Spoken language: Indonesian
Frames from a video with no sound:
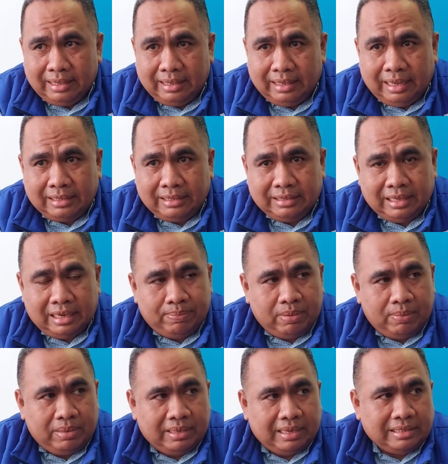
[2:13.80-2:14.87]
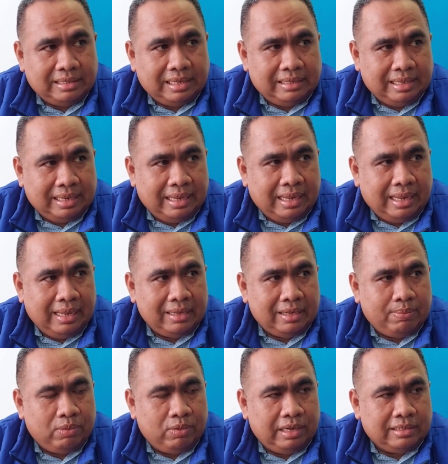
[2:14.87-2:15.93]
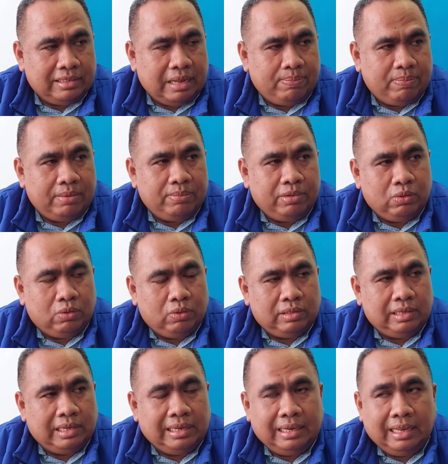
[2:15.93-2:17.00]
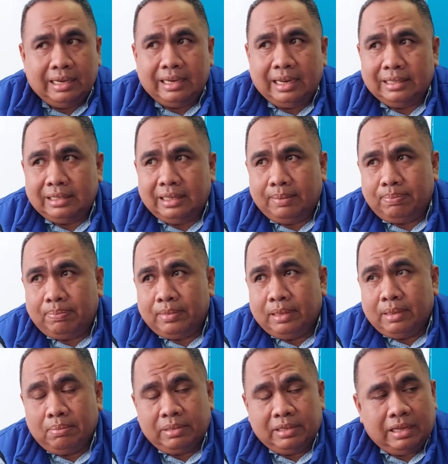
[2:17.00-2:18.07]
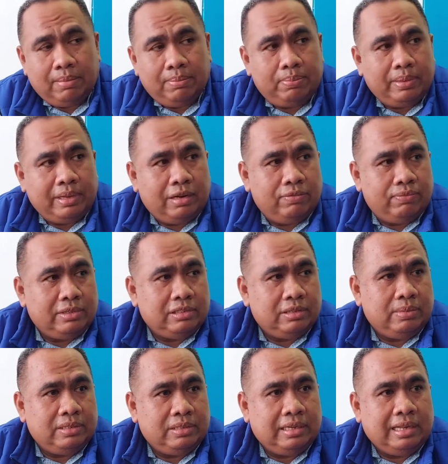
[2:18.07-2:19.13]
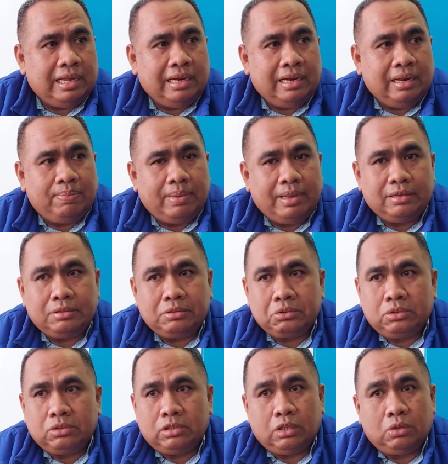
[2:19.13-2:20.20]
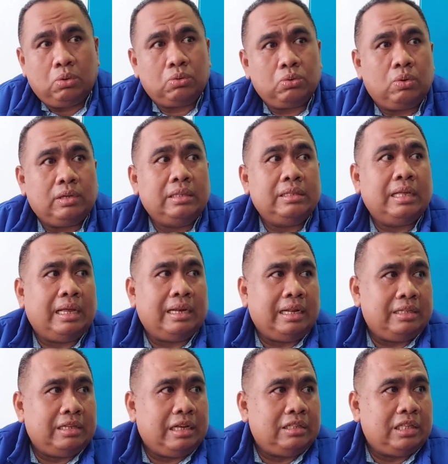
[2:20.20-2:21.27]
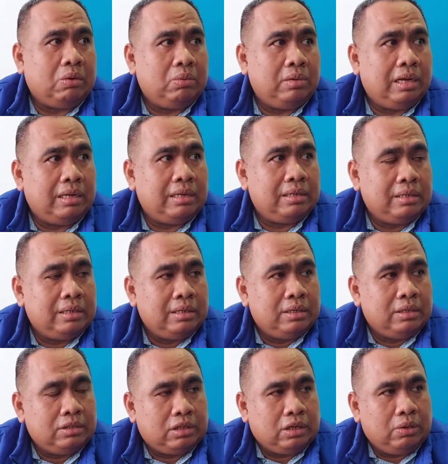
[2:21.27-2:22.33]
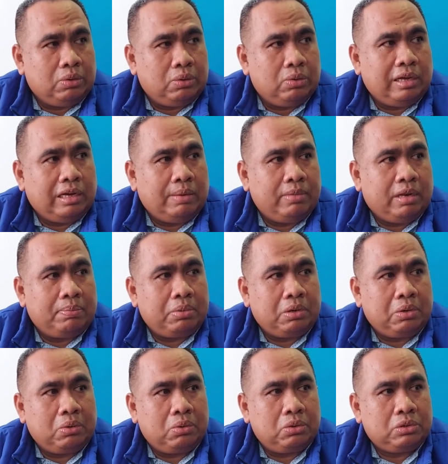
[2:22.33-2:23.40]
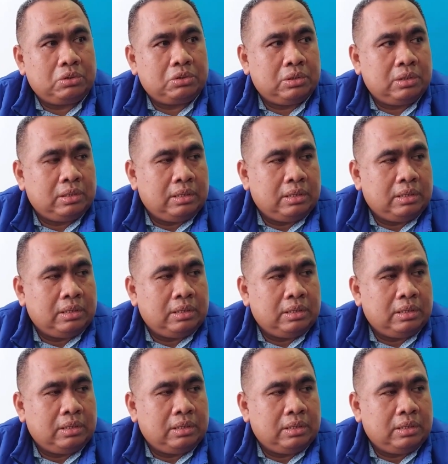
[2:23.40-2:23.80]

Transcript: lihat secara pemberkasannya, kemudian tahapan berikutnya adalah nanti penyampaian visi misi di hadapan struktur kita. Nanti kita undang seluruh elemen pengurus